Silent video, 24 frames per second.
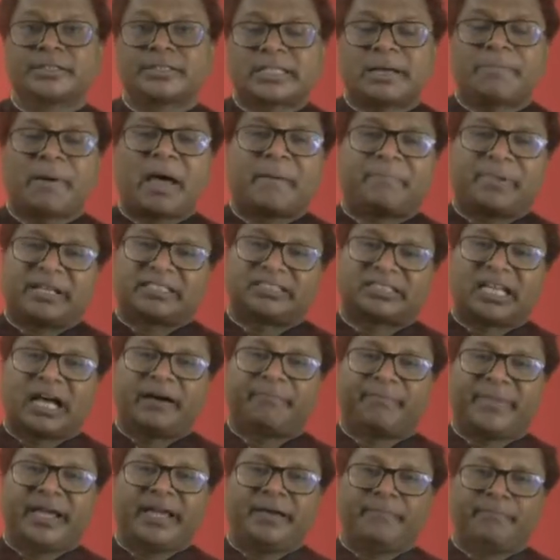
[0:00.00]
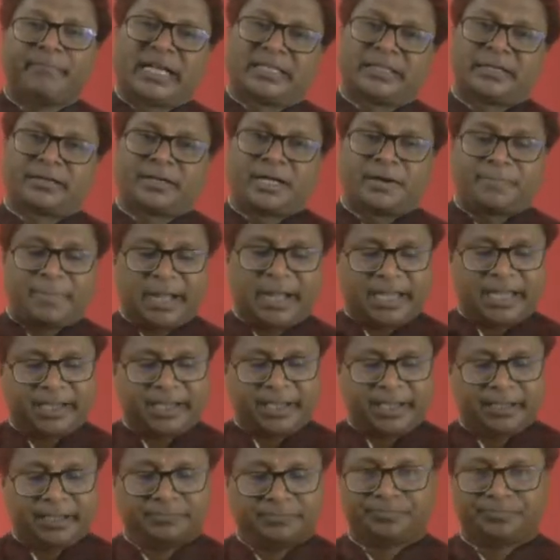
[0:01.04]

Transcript: तब आप एग्जाम में बेहतर कर पाएंगे